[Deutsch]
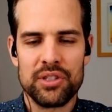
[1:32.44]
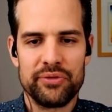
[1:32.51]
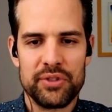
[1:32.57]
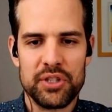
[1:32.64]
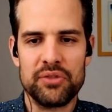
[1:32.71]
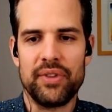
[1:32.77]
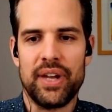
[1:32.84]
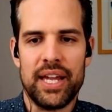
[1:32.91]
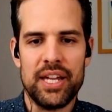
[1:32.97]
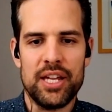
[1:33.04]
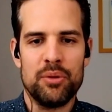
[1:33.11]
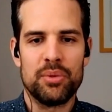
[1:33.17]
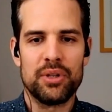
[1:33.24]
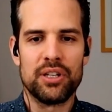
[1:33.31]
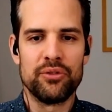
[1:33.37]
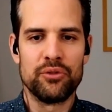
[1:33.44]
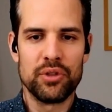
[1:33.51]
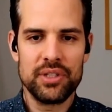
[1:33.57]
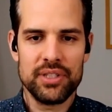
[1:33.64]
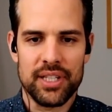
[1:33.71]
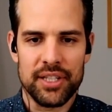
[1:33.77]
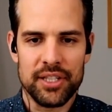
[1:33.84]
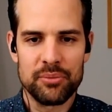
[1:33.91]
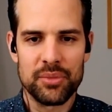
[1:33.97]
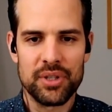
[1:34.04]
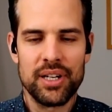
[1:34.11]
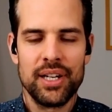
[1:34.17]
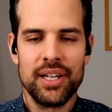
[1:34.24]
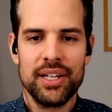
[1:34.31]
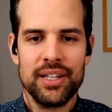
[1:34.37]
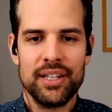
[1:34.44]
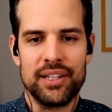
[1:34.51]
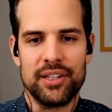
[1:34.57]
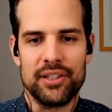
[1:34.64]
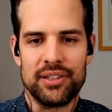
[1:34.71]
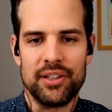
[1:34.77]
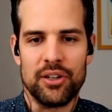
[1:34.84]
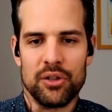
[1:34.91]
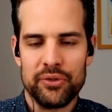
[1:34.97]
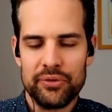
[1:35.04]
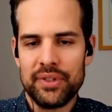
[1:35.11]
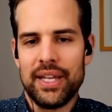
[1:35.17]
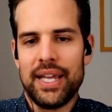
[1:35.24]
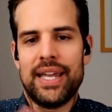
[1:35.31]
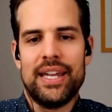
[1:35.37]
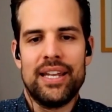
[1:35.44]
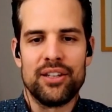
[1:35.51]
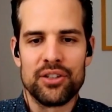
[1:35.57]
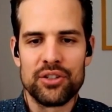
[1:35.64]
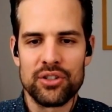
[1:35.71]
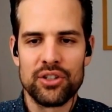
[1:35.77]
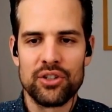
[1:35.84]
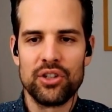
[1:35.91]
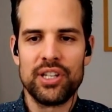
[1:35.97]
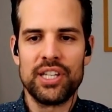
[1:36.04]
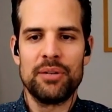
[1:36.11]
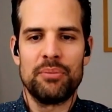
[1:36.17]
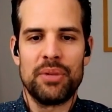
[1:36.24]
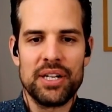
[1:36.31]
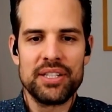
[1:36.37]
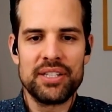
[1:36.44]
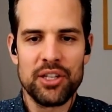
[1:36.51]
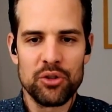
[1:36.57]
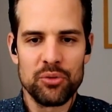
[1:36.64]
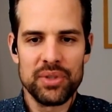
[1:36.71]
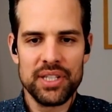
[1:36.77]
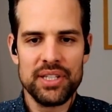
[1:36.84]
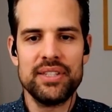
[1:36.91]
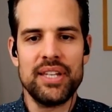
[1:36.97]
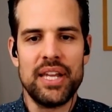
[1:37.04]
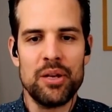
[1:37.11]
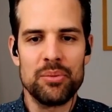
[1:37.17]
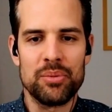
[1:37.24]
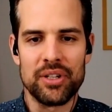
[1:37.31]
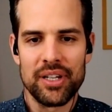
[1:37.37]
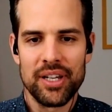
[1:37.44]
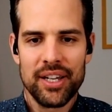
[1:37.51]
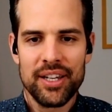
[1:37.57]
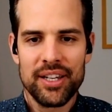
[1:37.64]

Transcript: auf zwei Ebenen, würde ich es gleich einmal äh, aufteilen. Also natürlich einmal, es geht um dich selber.